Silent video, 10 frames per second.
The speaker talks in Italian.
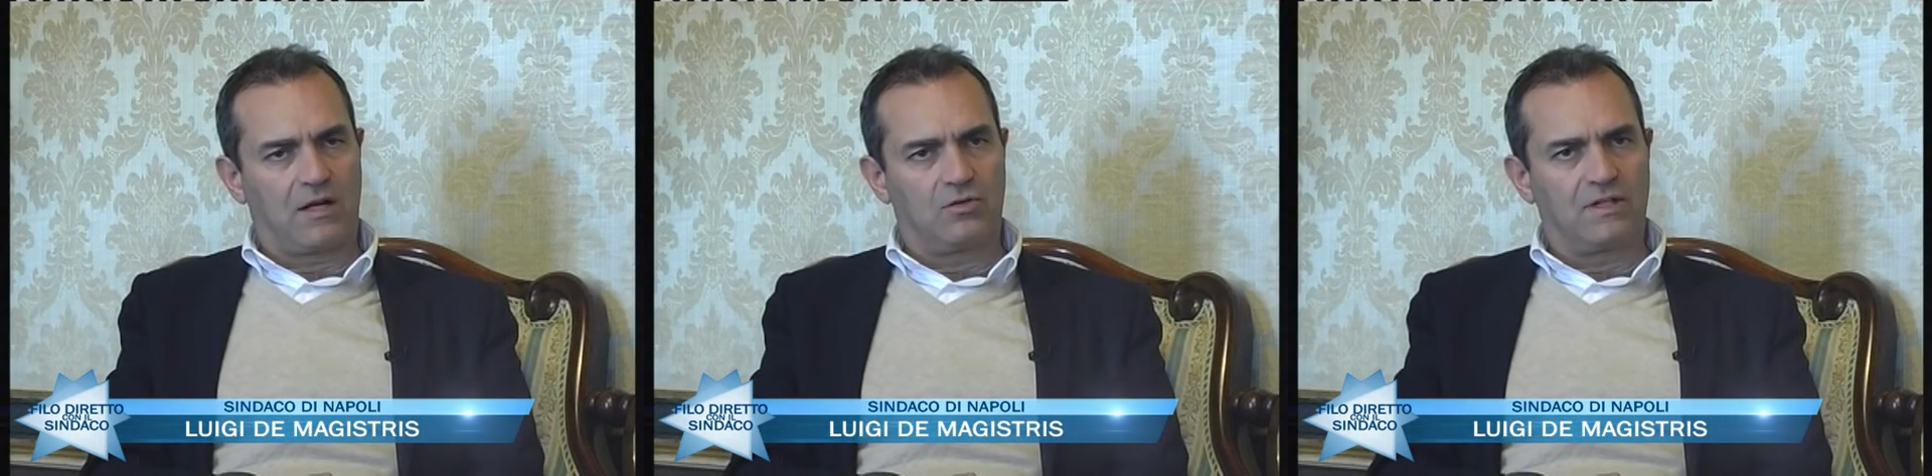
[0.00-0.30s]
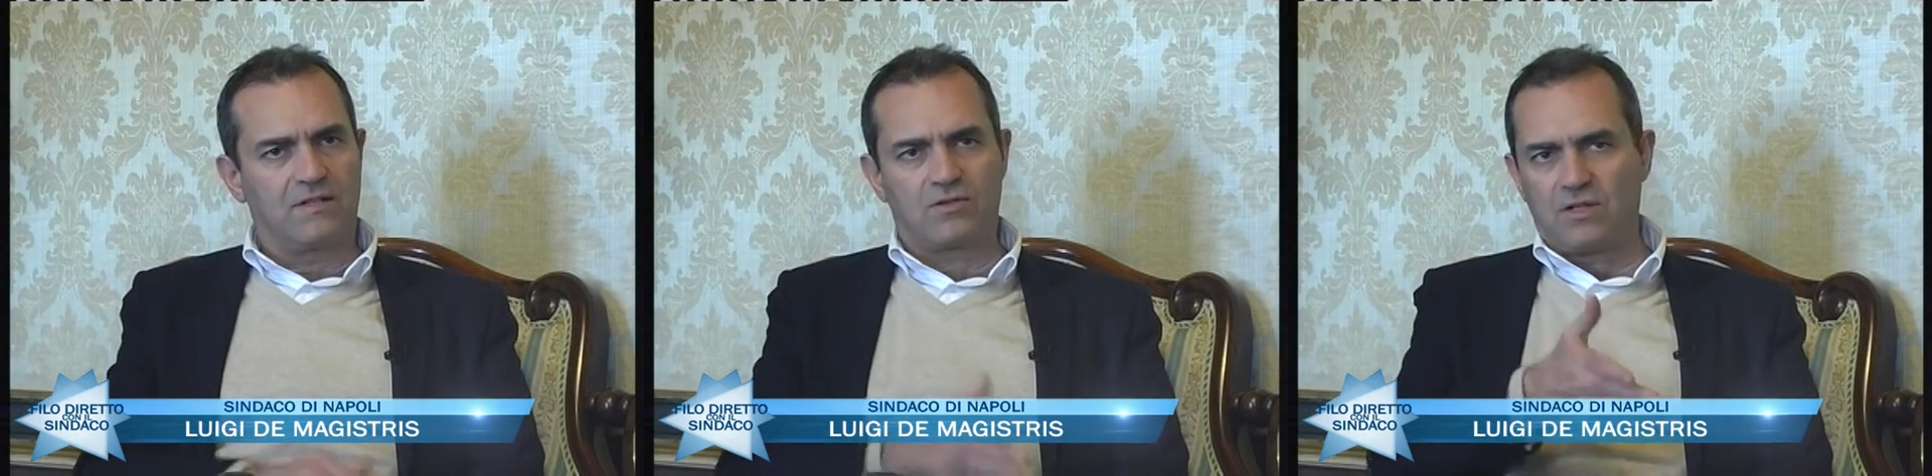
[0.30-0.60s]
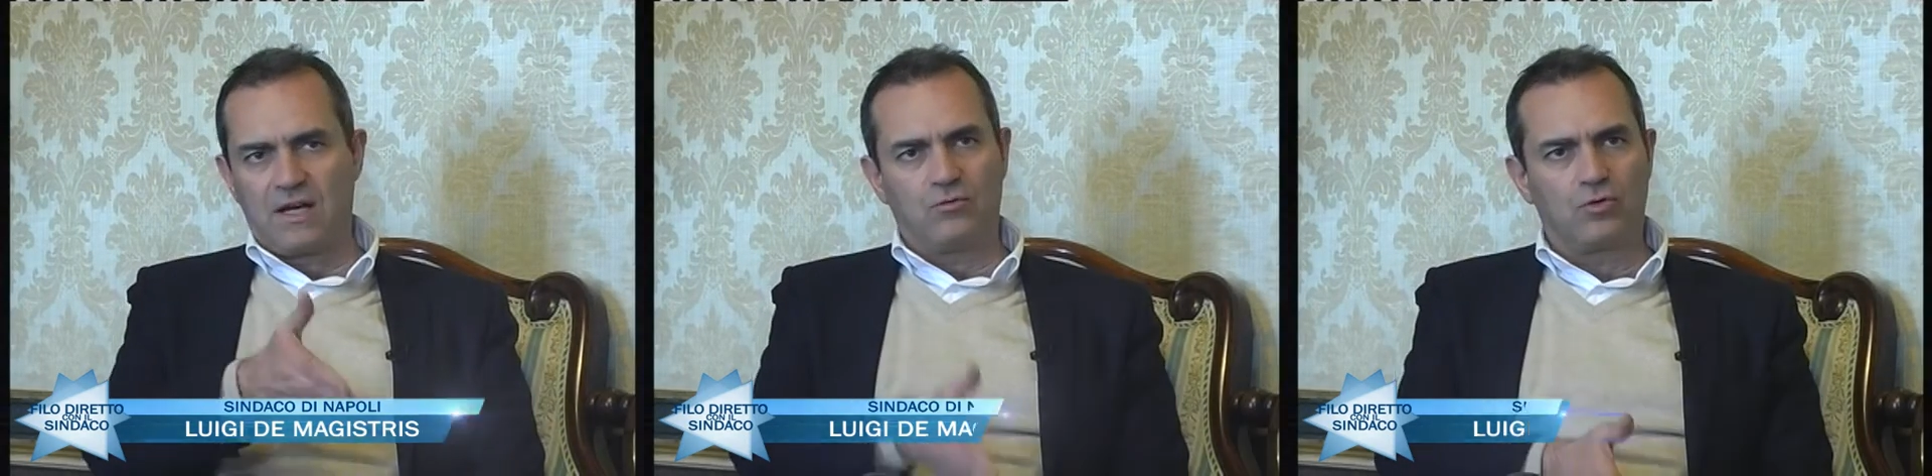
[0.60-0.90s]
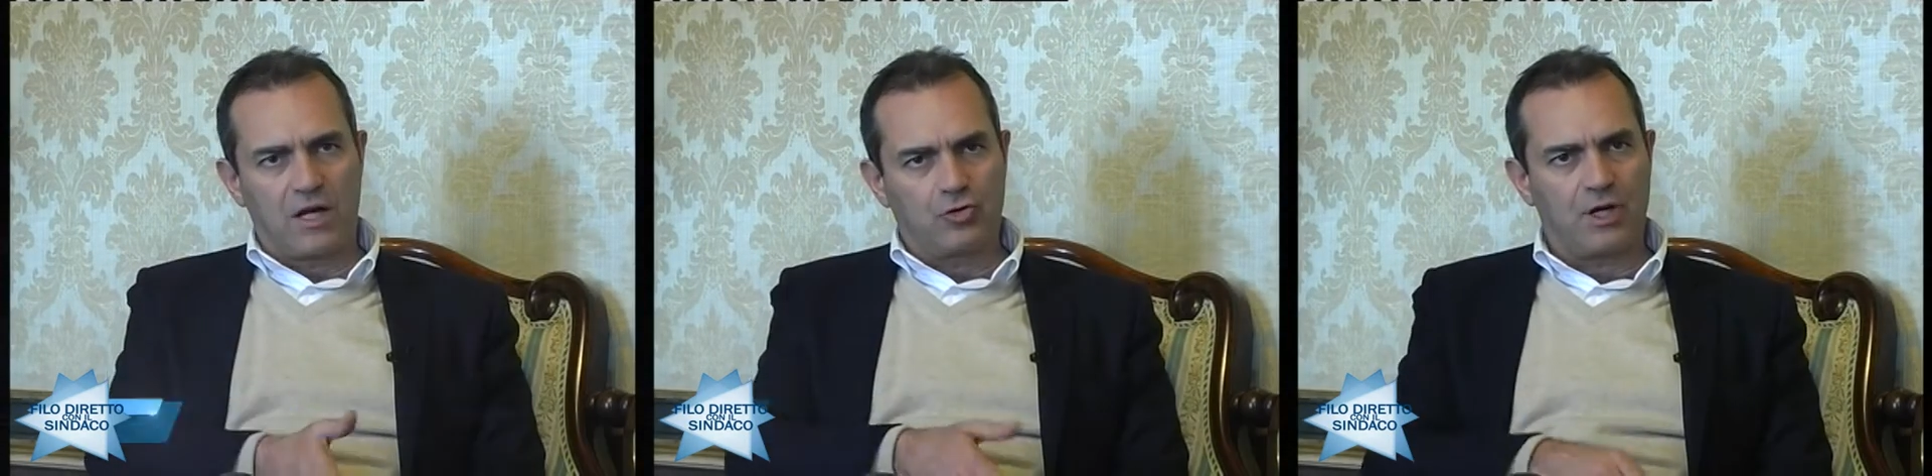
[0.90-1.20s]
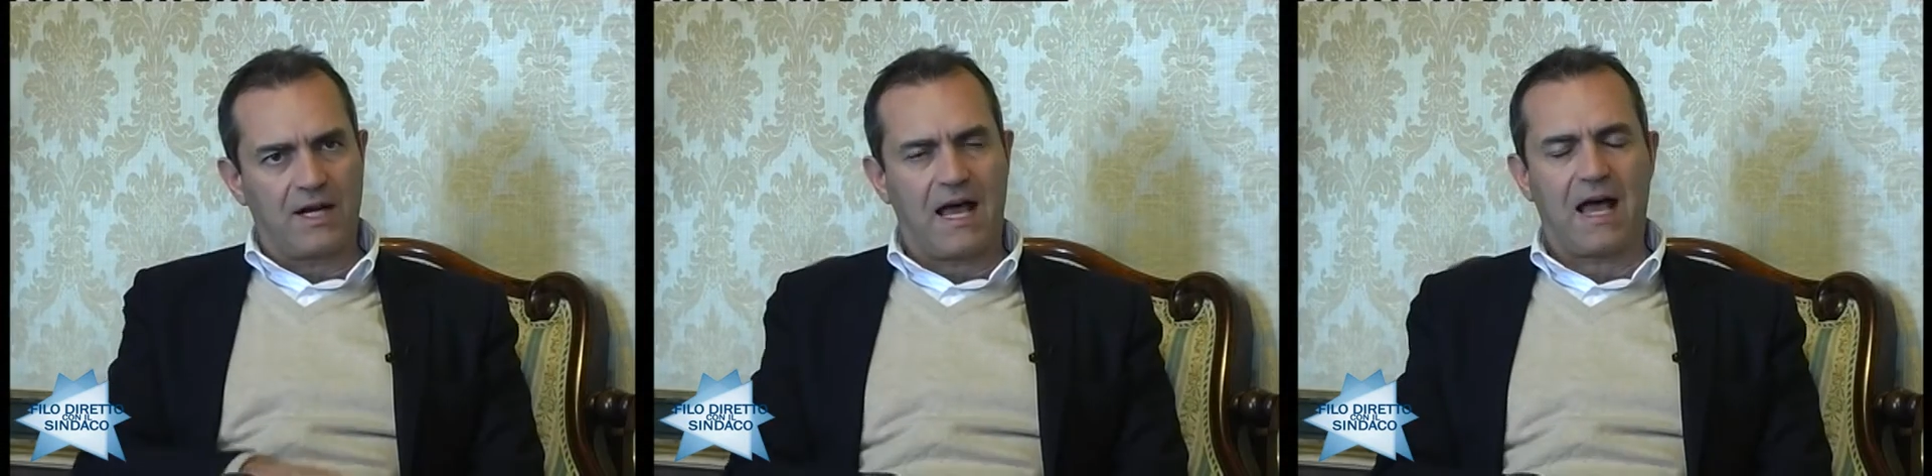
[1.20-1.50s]
con l'inizio dei lavori a
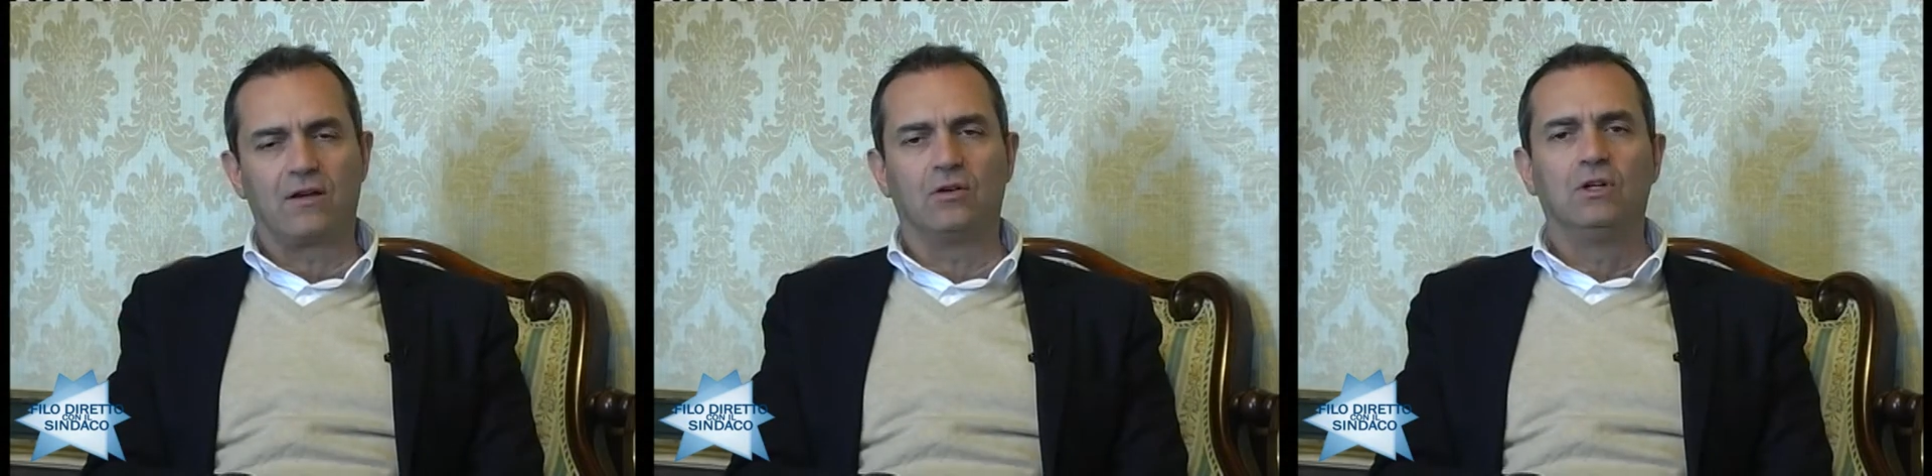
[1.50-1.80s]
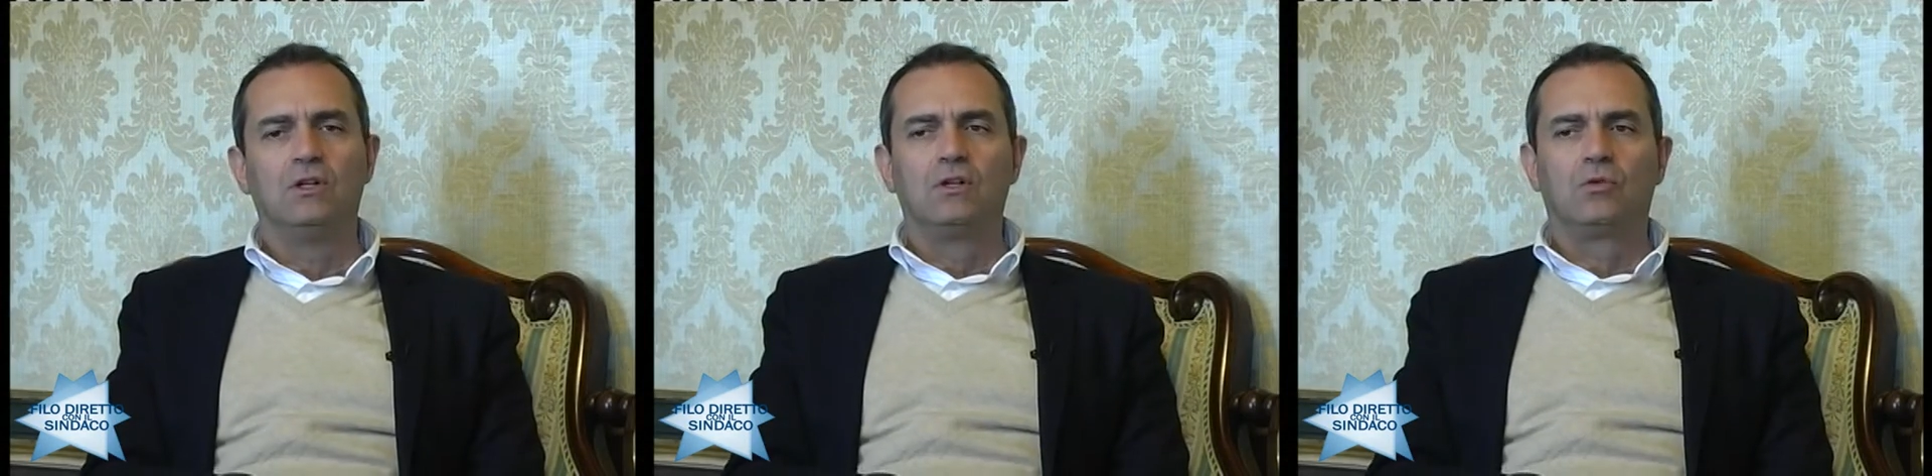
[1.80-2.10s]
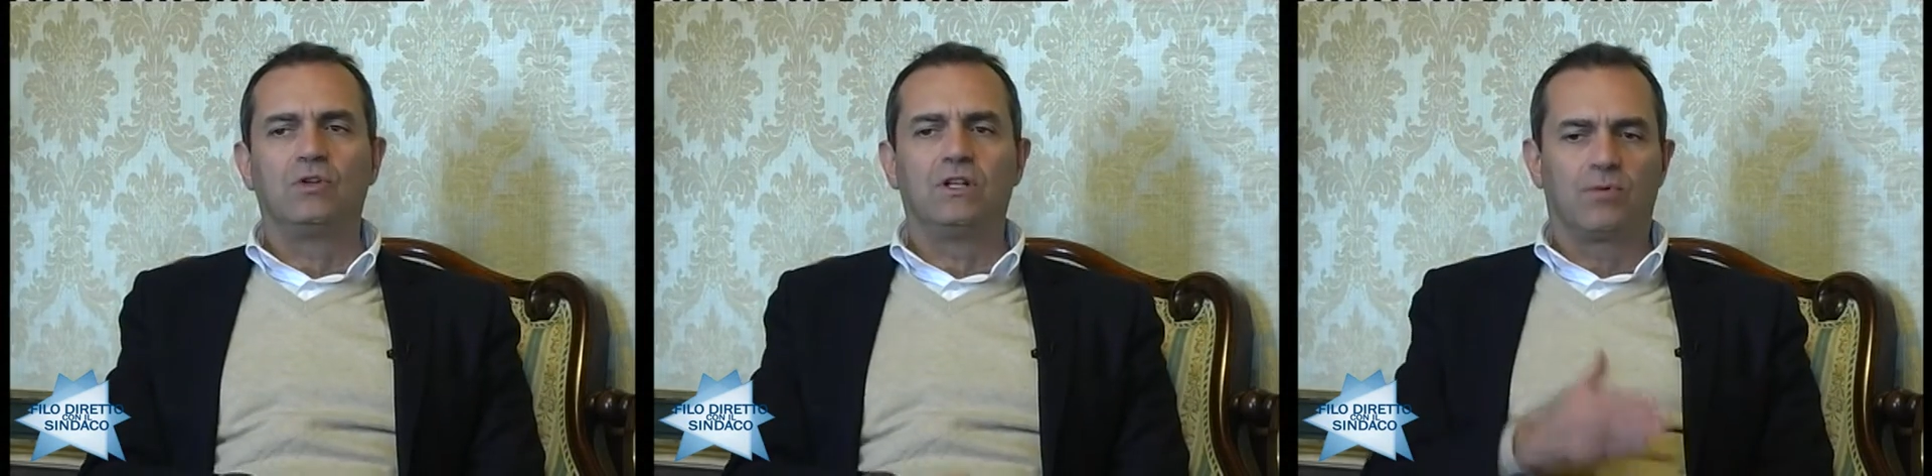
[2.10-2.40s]
gennaio, quindi